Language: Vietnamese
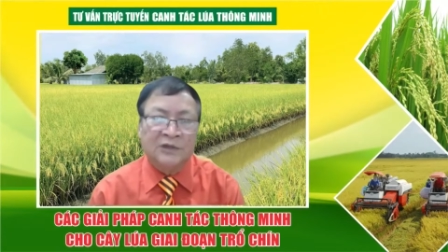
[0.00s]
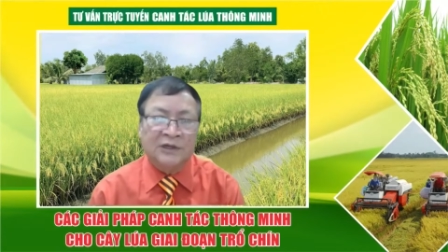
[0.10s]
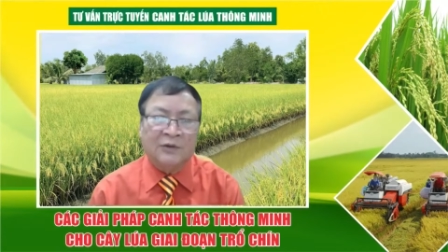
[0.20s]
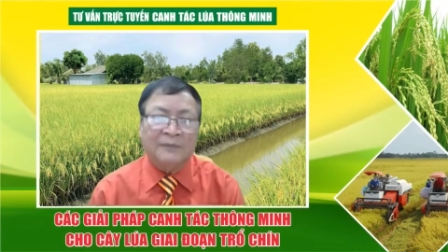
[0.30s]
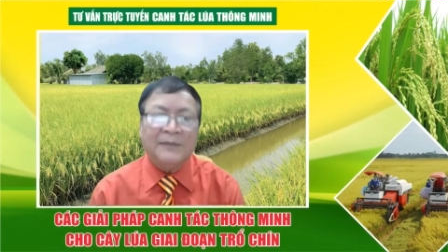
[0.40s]

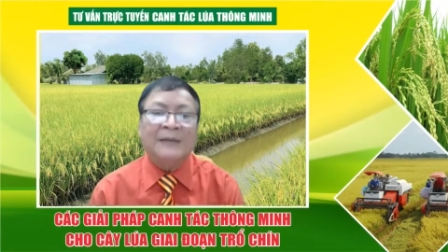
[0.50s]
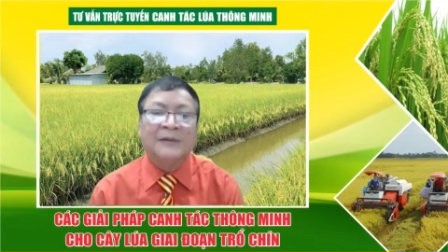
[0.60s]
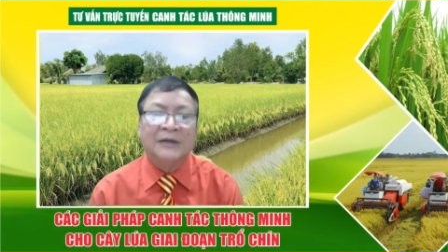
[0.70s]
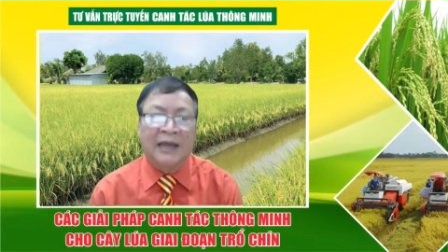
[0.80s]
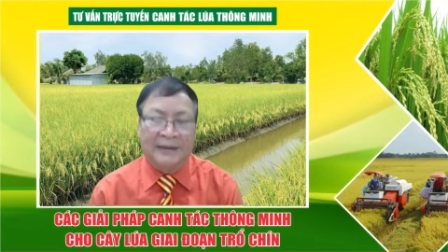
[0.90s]
tức là khoảng
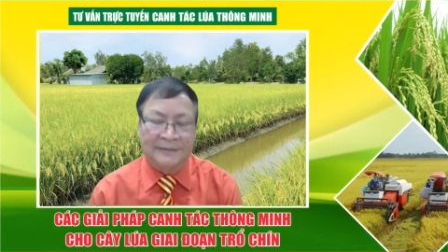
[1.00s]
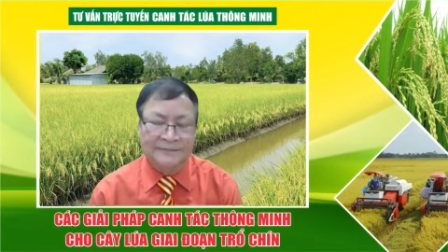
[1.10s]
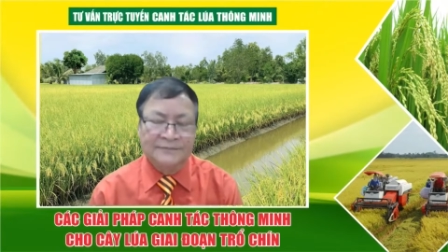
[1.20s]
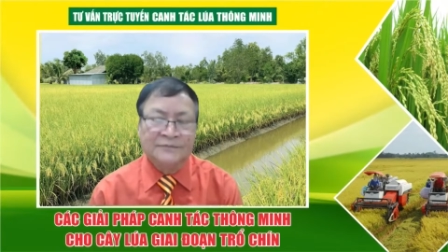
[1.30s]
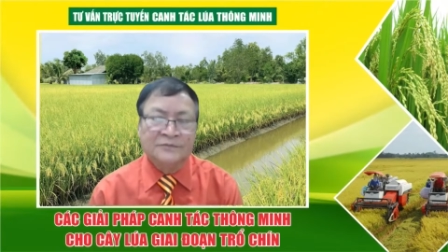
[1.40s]
30 ngày
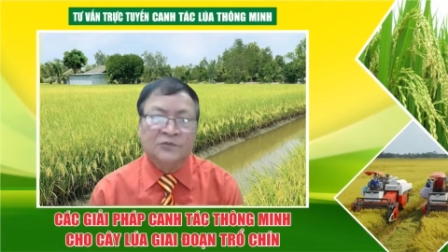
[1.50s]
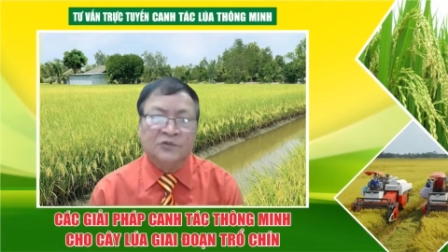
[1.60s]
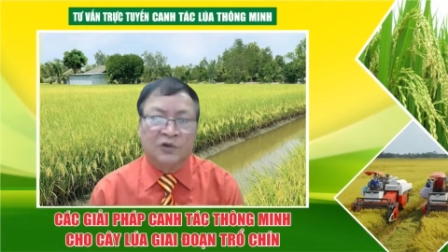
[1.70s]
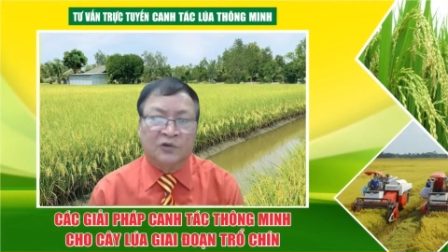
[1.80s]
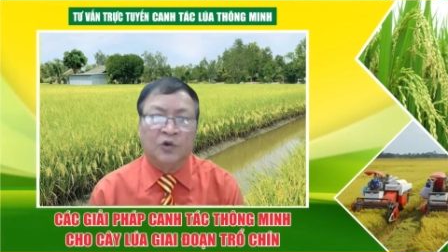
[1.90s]

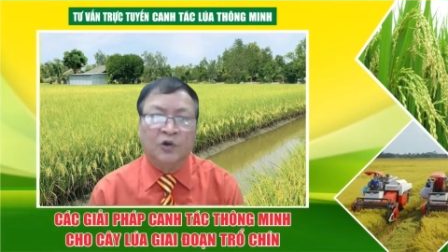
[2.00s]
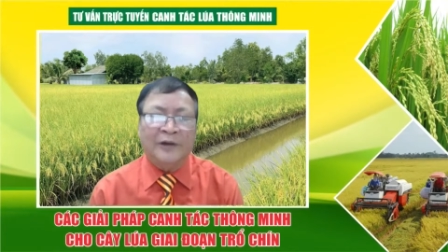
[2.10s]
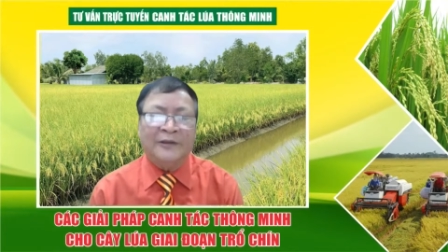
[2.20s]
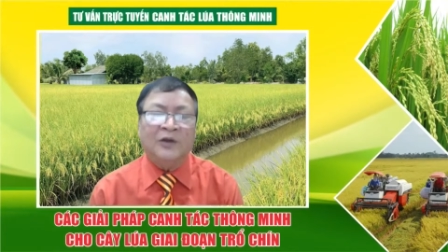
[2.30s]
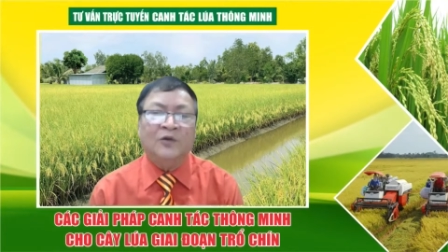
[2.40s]
rồi
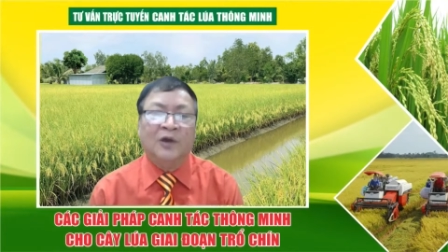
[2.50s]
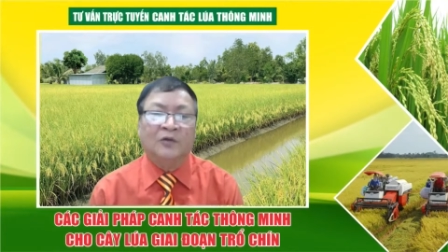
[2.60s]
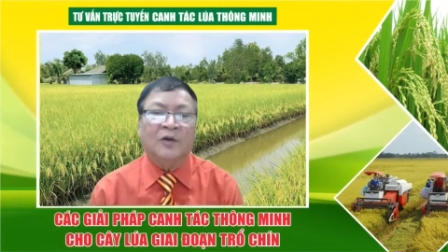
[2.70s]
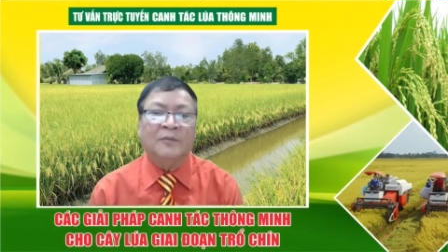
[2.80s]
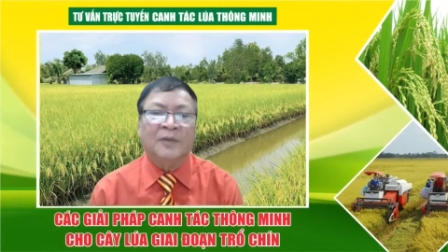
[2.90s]
cuối để nhánh hữu
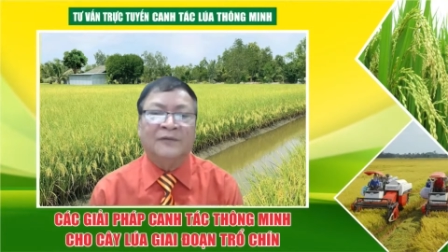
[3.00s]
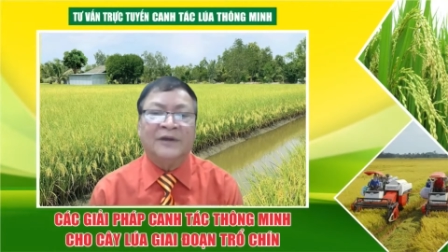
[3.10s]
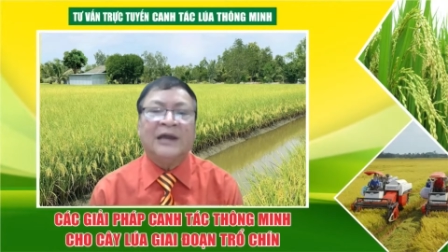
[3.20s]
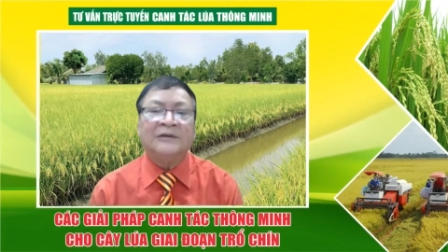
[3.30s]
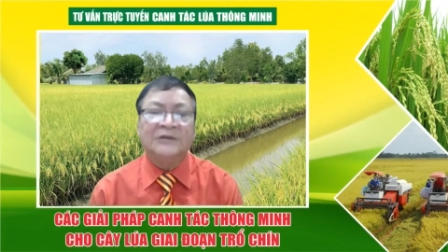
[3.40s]
hiệu đó mình
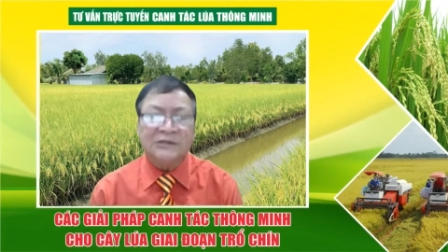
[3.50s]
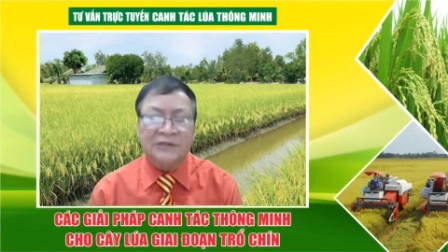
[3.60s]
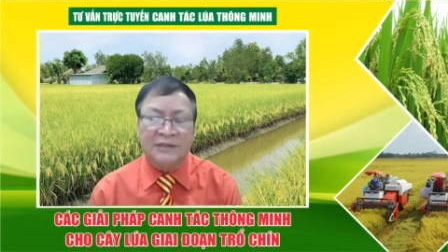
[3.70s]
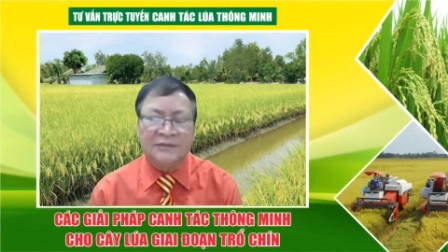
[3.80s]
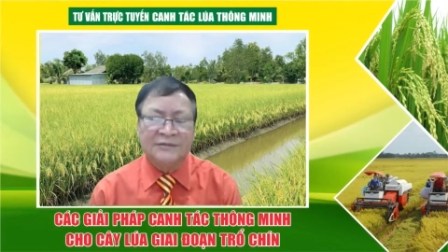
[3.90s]
phải cắt
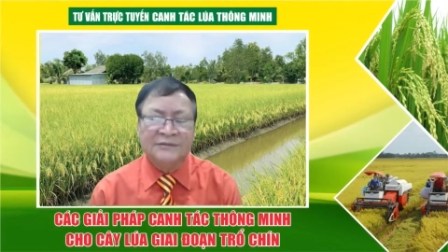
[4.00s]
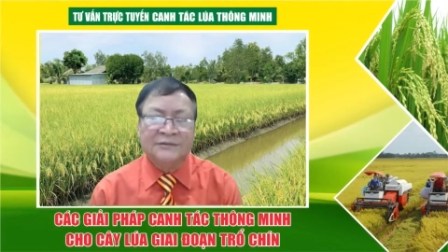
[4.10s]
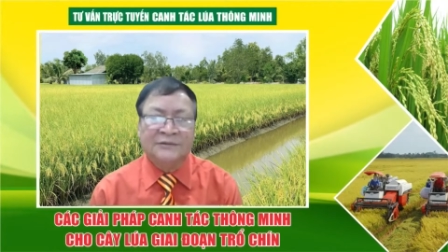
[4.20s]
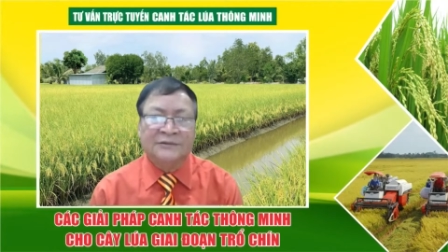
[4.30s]
nước đi